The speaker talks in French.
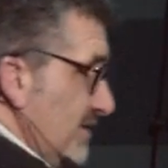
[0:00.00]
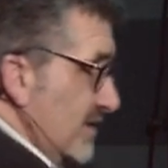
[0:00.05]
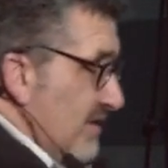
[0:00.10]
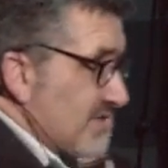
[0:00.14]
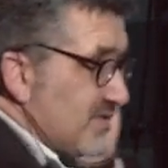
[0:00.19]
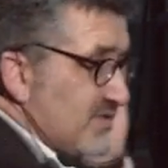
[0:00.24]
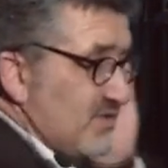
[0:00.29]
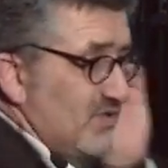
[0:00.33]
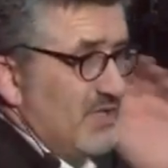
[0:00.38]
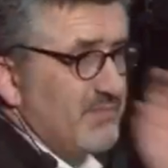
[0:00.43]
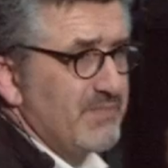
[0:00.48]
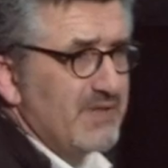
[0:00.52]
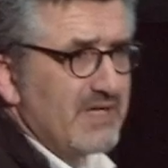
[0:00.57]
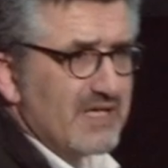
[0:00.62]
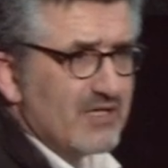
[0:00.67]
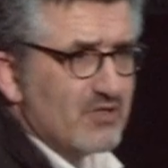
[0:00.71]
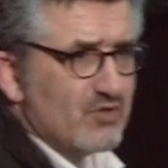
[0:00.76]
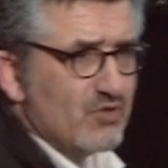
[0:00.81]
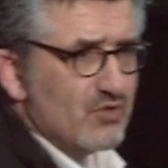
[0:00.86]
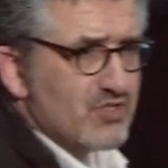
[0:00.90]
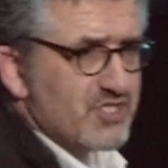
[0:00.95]
ce qu'on appelle un
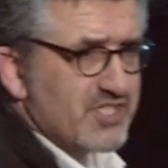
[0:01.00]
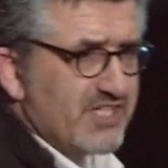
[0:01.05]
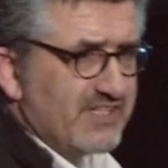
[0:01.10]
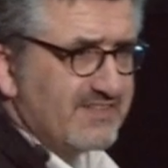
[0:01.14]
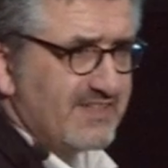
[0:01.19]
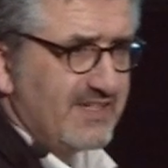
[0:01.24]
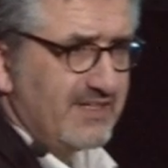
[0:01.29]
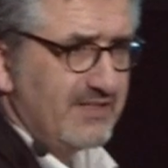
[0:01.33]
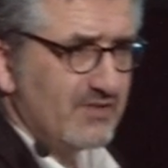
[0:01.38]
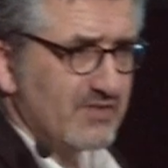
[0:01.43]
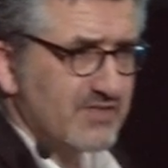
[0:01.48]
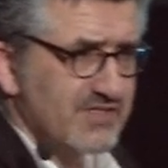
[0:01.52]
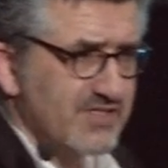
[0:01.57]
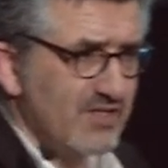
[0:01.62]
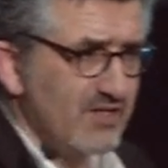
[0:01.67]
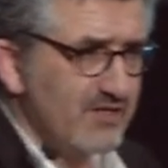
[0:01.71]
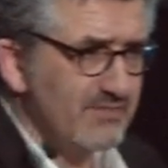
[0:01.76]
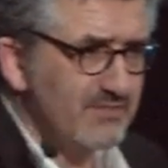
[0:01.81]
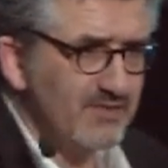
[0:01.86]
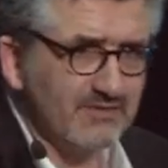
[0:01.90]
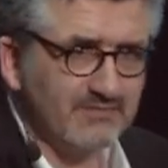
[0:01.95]
coach, un trainer
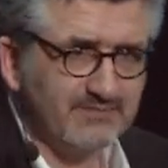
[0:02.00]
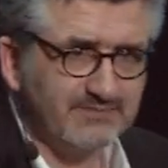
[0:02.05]
Scrum,